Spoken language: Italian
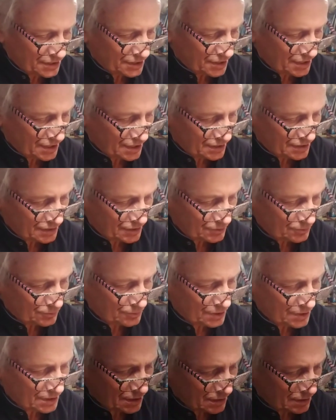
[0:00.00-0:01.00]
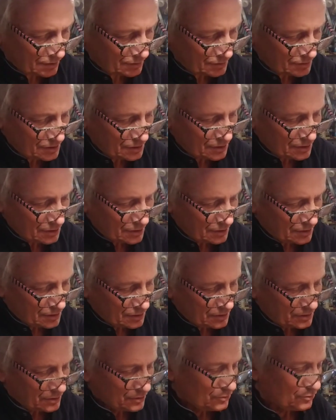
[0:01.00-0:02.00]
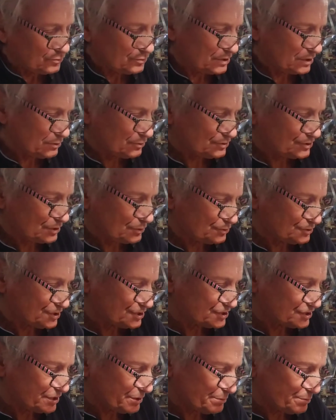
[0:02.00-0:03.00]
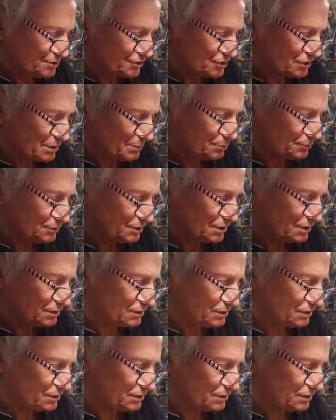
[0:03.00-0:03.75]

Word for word: Alighieri, che non era una cosa così semplice da poter